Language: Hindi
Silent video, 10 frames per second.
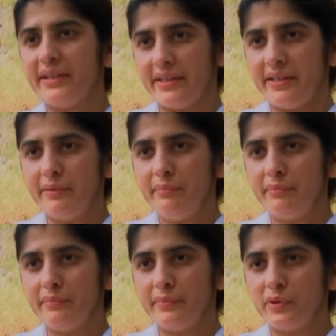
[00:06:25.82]
टाइम
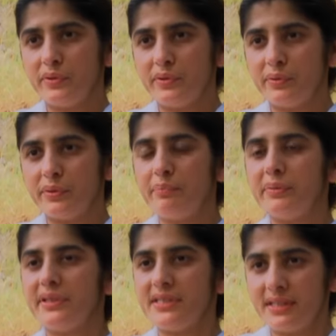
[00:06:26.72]
कोई
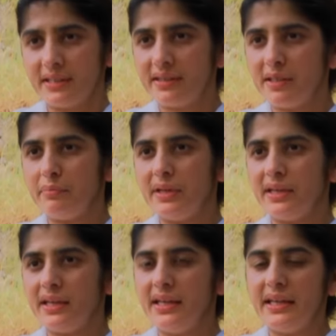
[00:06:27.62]
परिस्थिति
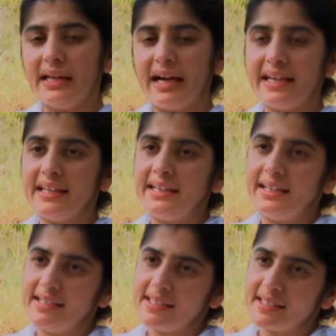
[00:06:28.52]
में आई गेट
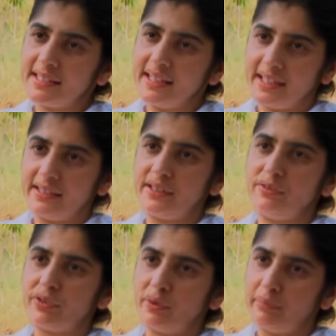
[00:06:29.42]
डिसकनेक्टेड
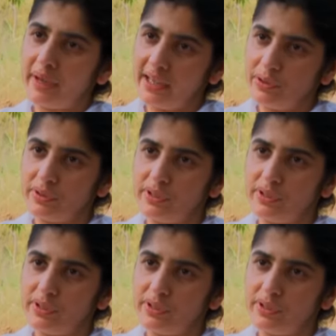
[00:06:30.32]
फ्रॉम माई